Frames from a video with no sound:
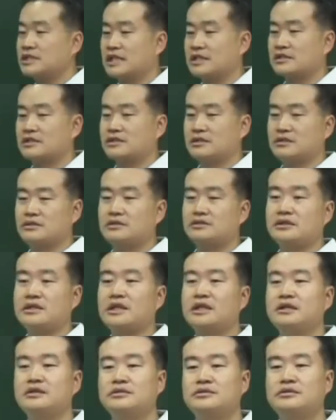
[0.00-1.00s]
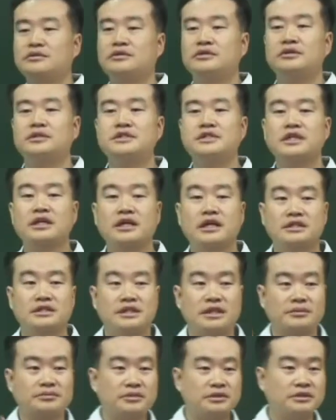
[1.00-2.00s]
작성을 하고 언제까지
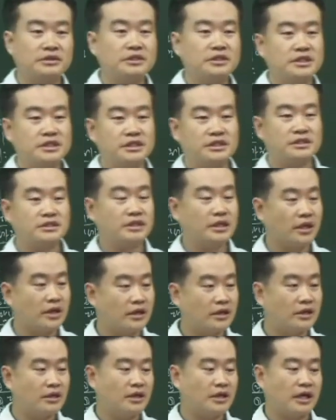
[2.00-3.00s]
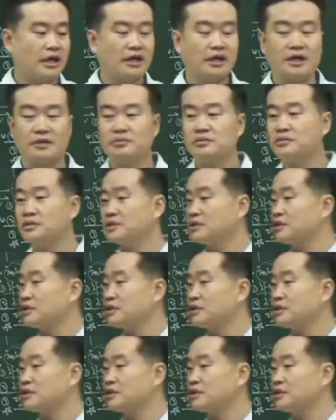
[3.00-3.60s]
갚을 거지? 예, 안 갚으면